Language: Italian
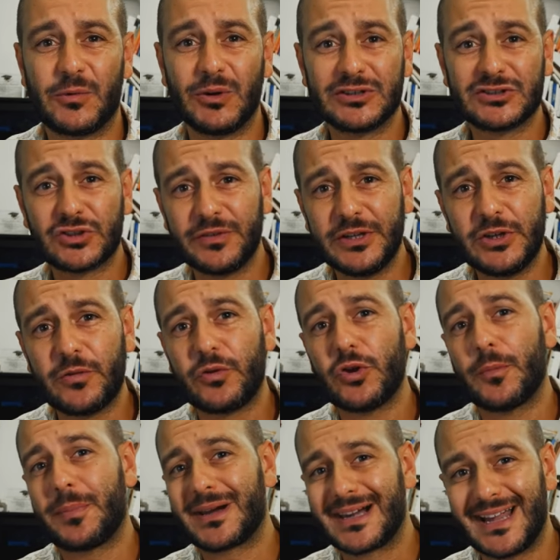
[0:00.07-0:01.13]
questo video
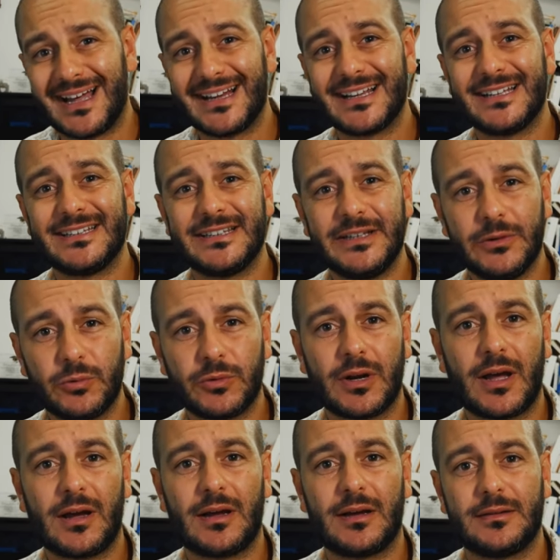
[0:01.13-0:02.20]
voglio parlare di
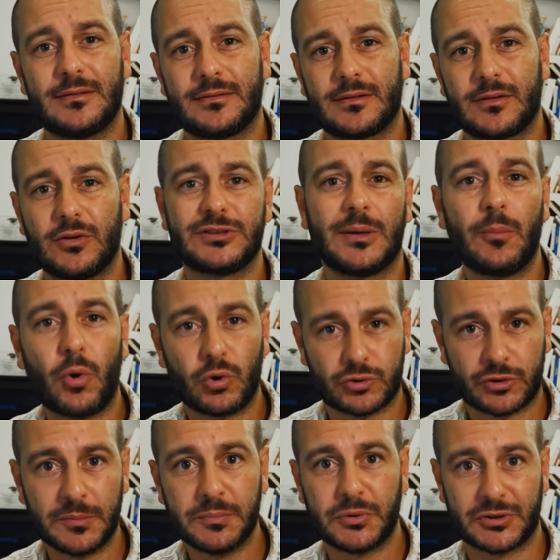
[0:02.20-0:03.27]
una cosa
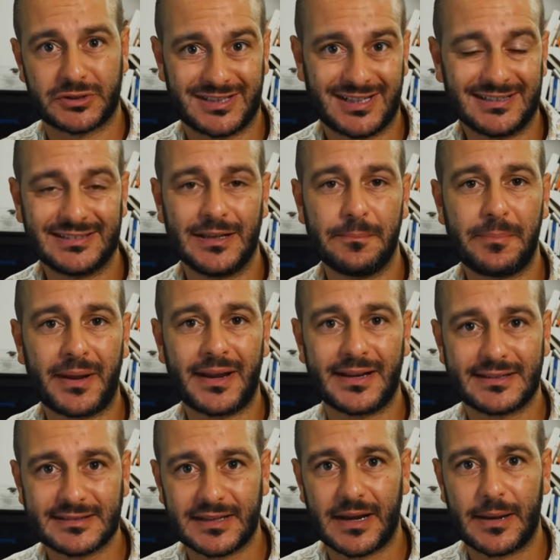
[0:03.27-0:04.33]
molto importante, il
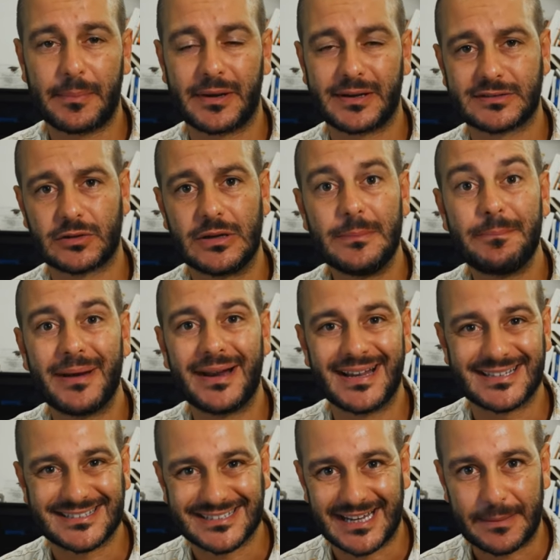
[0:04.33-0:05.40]
benessere, perso il
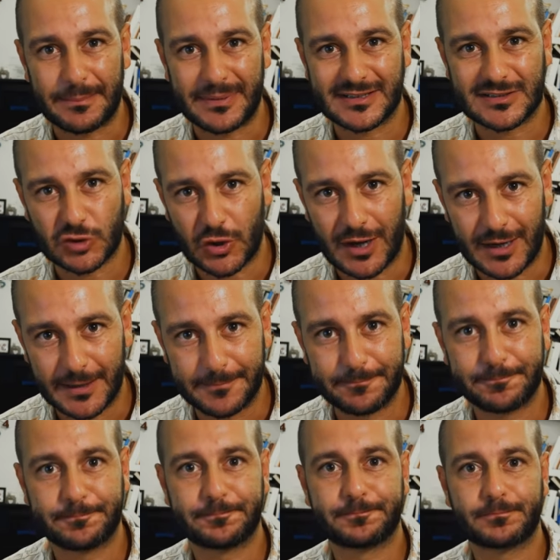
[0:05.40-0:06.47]
benessere personale.
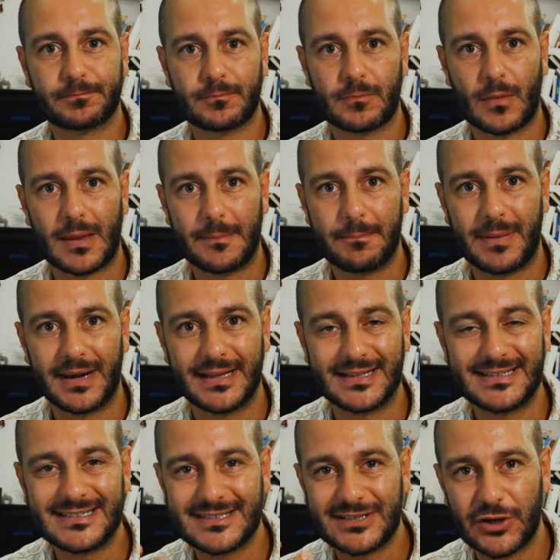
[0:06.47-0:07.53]

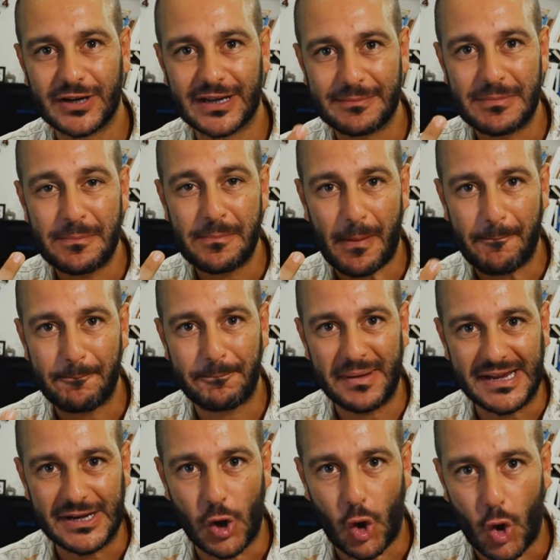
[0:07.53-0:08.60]
Maledizione che mi
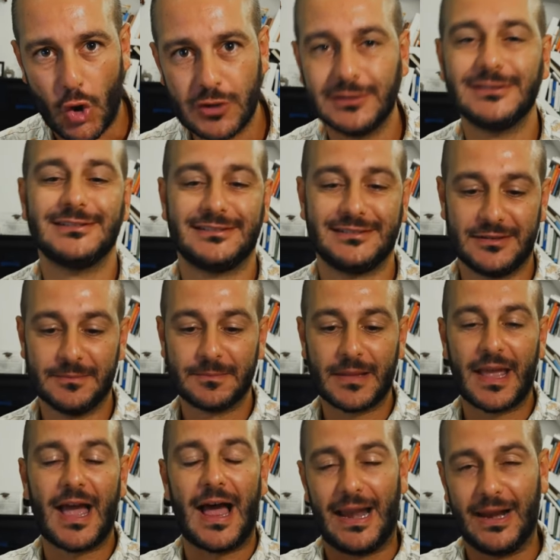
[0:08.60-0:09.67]
impappino.
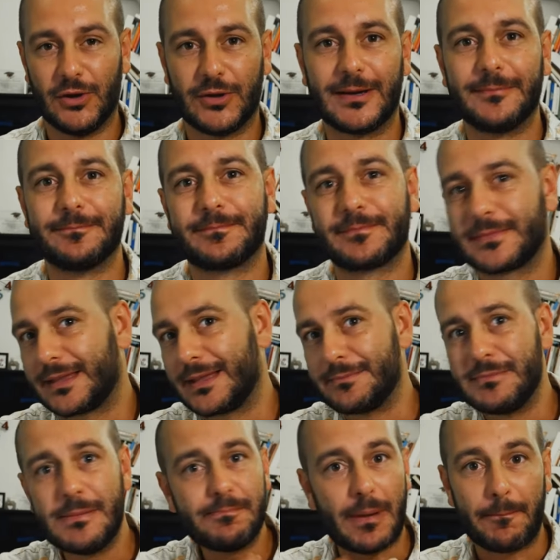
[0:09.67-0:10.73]
Allora,
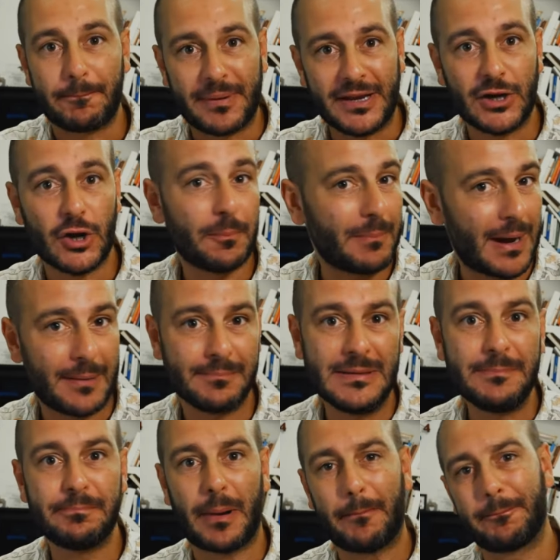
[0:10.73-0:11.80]
mi impappino ma mi
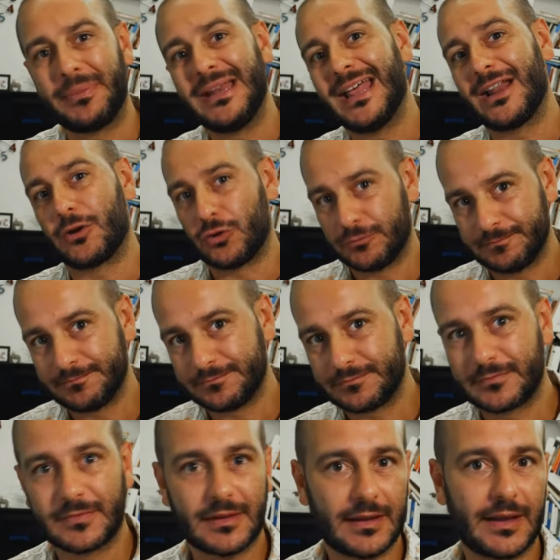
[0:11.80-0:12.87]
impappinerò
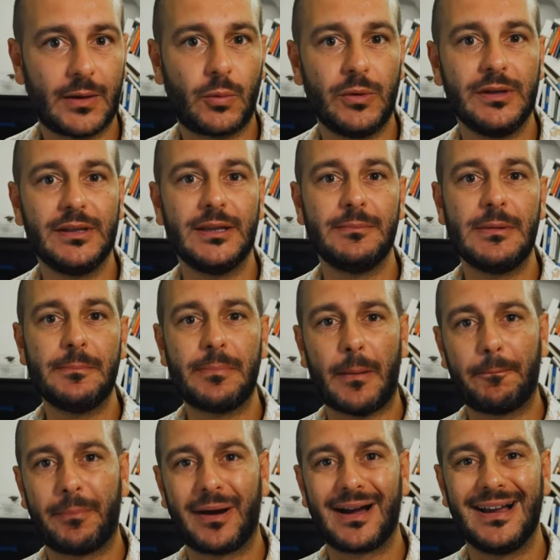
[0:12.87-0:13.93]
e quindi mi
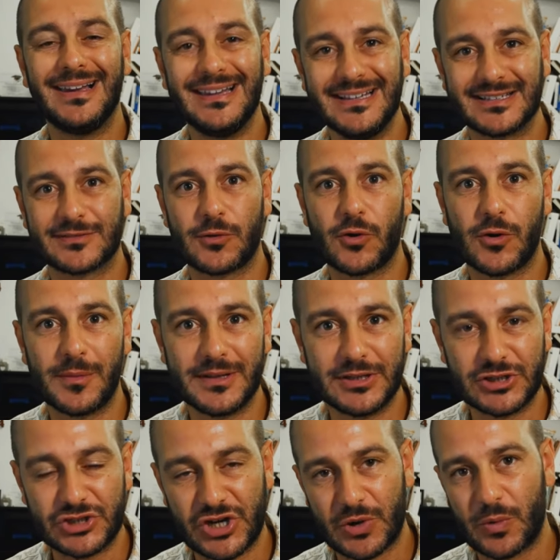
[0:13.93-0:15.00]
impappagallisco come
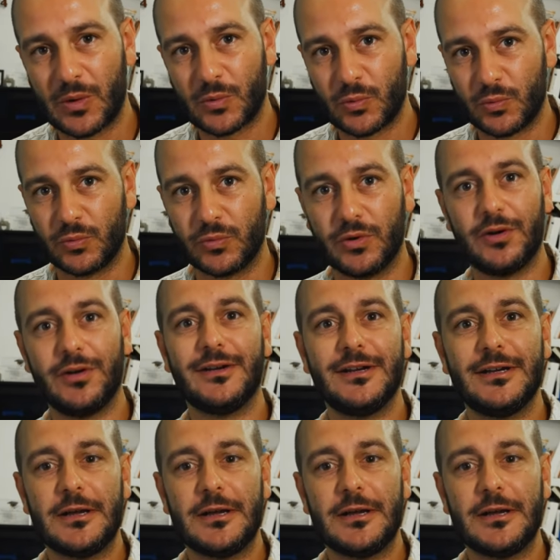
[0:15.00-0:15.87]
dice qualcuno